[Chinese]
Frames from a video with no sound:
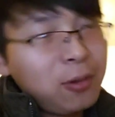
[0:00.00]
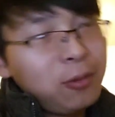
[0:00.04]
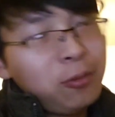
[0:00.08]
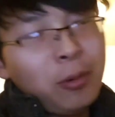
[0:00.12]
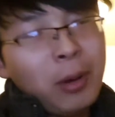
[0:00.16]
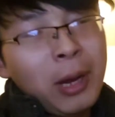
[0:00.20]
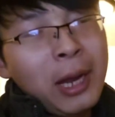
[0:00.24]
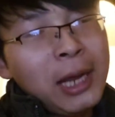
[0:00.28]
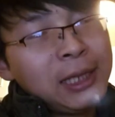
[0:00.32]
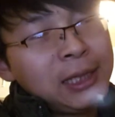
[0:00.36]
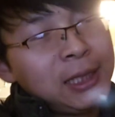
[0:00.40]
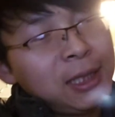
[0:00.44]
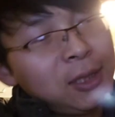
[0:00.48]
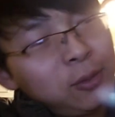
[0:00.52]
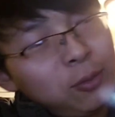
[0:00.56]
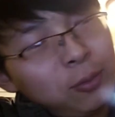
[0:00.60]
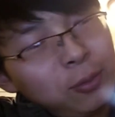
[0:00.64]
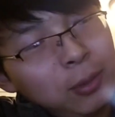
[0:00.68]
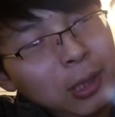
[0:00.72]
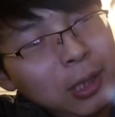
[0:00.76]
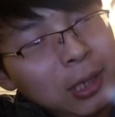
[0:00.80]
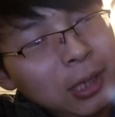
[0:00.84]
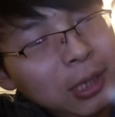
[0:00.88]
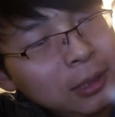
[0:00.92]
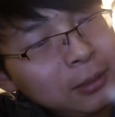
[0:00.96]
我也结束
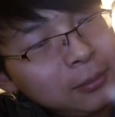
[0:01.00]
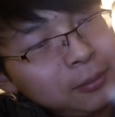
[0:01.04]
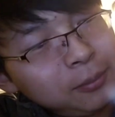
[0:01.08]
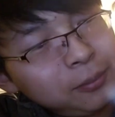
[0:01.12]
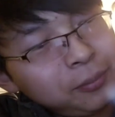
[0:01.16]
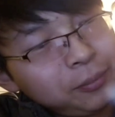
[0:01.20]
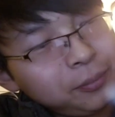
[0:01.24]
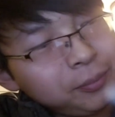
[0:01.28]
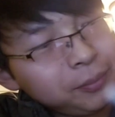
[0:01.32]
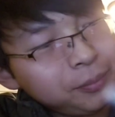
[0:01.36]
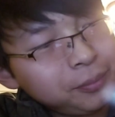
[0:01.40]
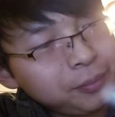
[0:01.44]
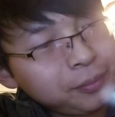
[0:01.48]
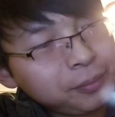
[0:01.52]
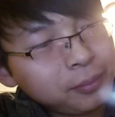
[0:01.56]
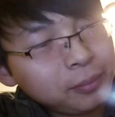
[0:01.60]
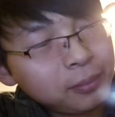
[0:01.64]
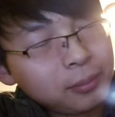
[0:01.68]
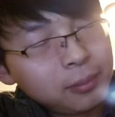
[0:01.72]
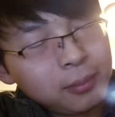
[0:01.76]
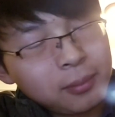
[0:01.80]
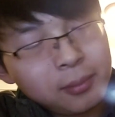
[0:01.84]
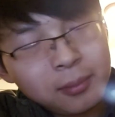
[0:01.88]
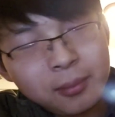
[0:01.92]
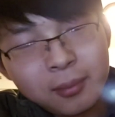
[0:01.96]
了，
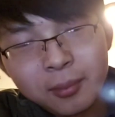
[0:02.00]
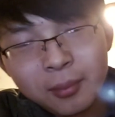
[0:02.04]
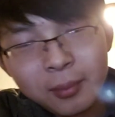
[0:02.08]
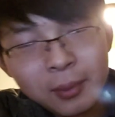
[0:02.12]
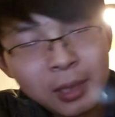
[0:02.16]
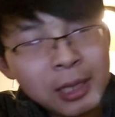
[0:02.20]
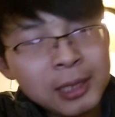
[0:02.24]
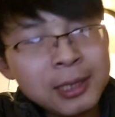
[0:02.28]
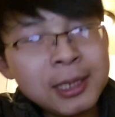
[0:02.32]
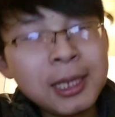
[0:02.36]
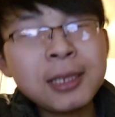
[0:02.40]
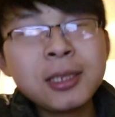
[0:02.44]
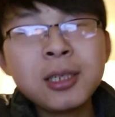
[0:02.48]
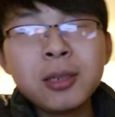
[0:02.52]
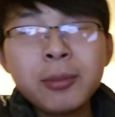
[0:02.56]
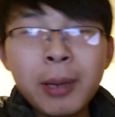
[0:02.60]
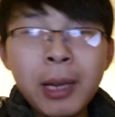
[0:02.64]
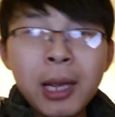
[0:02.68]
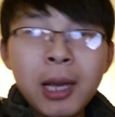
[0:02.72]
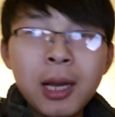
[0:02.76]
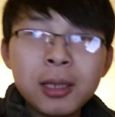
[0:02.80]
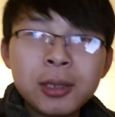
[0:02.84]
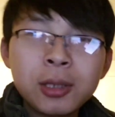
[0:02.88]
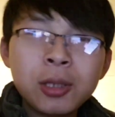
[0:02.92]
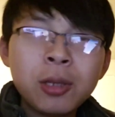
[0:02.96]
在这
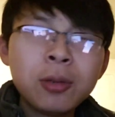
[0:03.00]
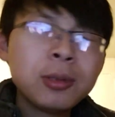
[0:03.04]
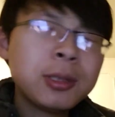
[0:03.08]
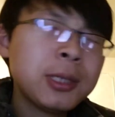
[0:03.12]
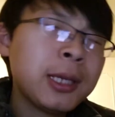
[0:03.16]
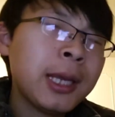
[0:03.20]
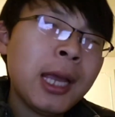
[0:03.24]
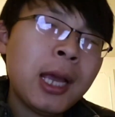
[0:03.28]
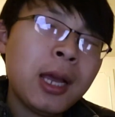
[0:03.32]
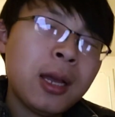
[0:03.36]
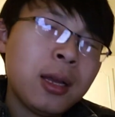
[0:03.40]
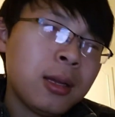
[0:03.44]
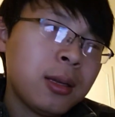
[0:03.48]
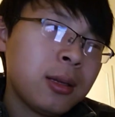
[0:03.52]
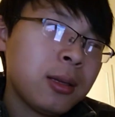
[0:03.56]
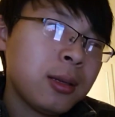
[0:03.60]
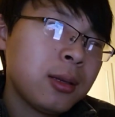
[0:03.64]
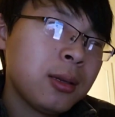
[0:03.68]
边啊都这样，